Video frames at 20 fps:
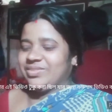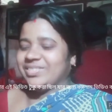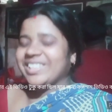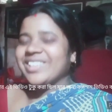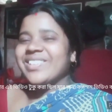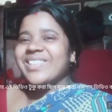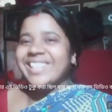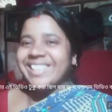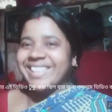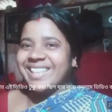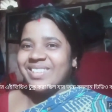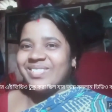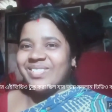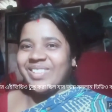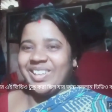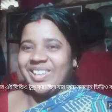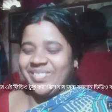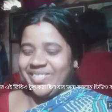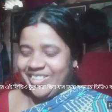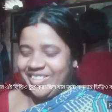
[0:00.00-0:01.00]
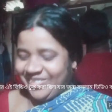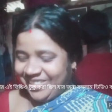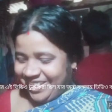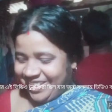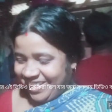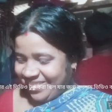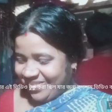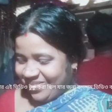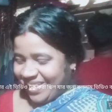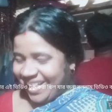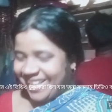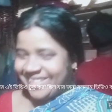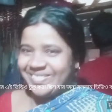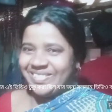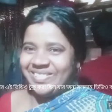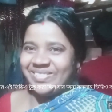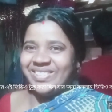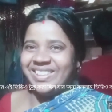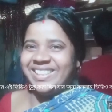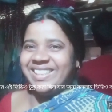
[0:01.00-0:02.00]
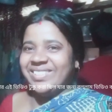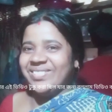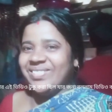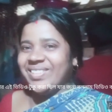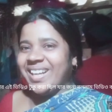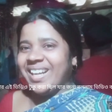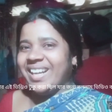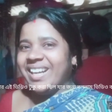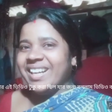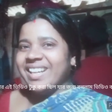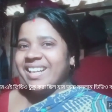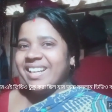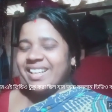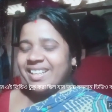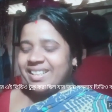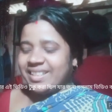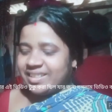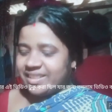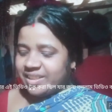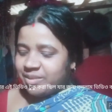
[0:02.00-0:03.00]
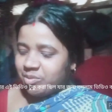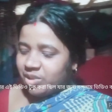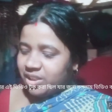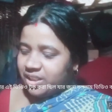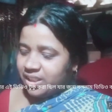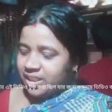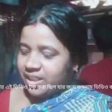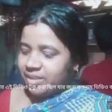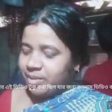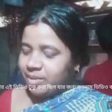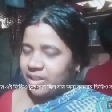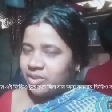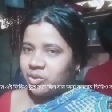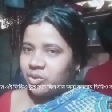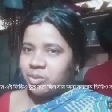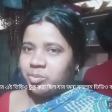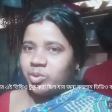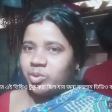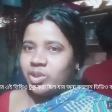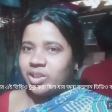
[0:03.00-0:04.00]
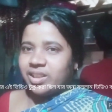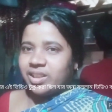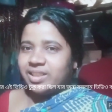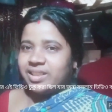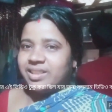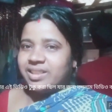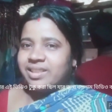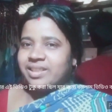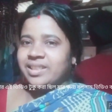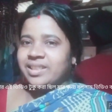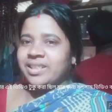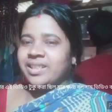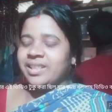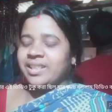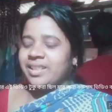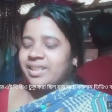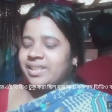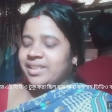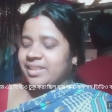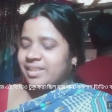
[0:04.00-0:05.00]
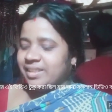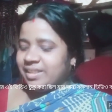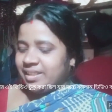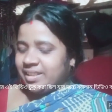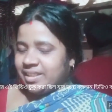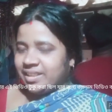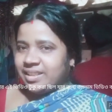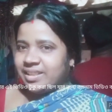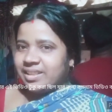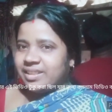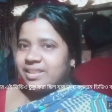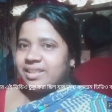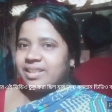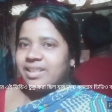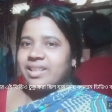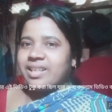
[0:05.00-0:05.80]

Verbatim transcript: ওইটাই বলা বলি বলছিলাম না ফাল্গুনি বলছে মা কি বললি রে ভালো করে বল কি যে